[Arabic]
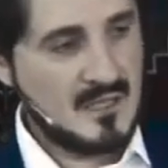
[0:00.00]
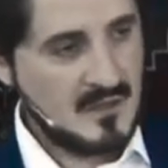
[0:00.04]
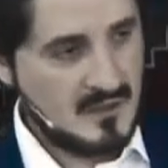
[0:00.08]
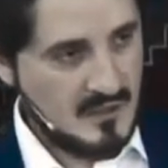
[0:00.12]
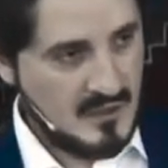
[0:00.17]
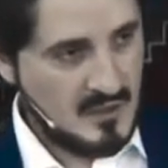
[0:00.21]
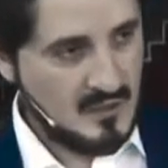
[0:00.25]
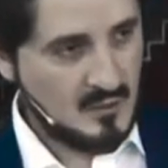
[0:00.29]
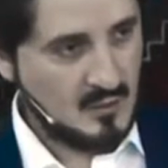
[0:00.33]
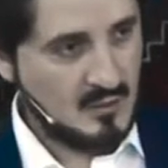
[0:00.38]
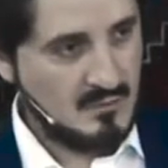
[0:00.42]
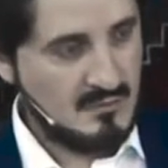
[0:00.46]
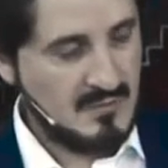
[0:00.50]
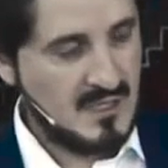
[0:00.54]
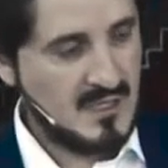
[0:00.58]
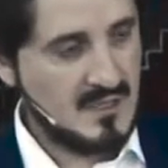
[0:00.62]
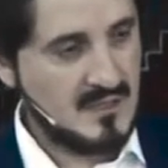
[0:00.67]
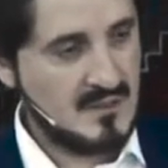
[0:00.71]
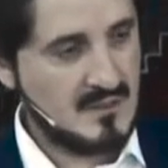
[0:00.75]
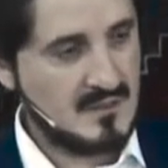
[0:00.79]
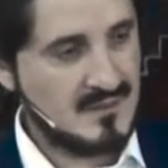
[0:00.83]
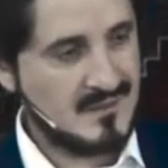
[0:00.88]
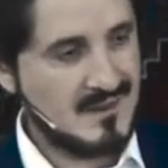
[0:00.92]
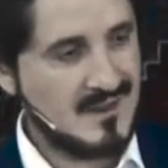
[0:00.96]
كثير
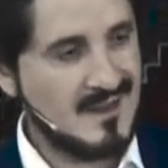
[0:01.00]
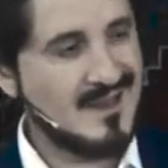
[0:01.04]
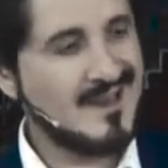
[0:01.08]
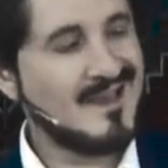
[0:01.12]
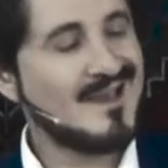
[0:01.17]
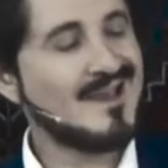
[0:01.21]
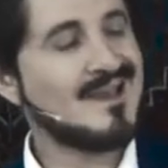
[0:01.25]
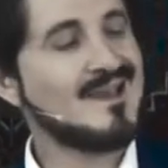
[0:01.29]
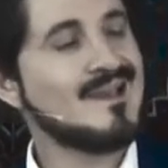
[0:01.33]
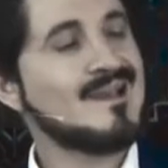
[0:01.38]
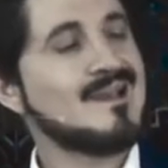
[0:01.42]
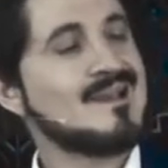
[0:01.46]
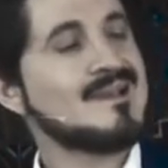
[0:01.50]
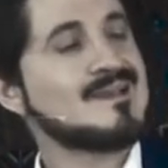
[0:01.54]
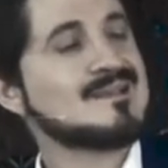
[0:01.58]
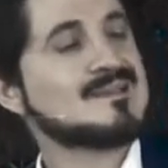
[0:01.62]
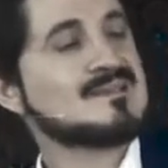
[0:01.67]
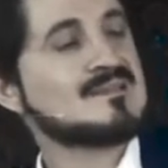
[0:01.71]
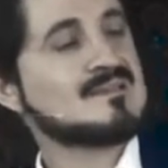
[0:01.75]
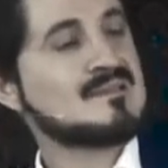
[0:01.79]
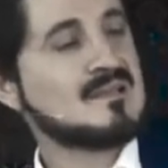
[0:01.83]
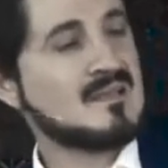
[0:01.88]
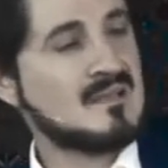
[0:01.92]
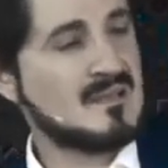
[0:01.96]
من أهل
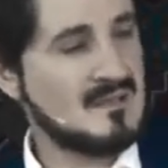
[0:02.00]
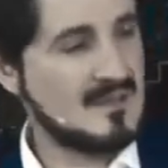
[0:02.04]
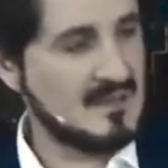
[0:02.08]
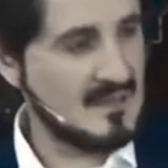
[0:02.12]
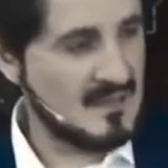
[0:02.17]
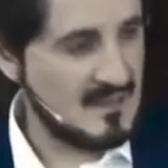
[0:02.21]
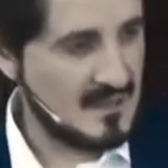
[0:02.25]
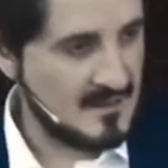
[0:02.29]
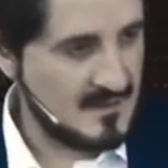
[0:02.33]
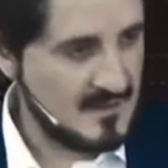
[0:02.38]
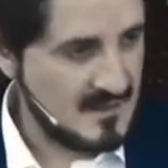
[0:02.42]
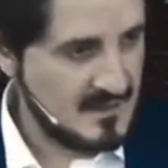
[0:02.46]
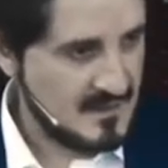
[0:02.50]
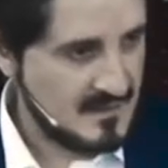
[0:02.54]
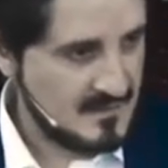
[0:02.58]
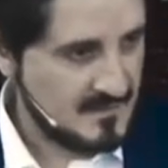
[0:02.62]
الاستغناء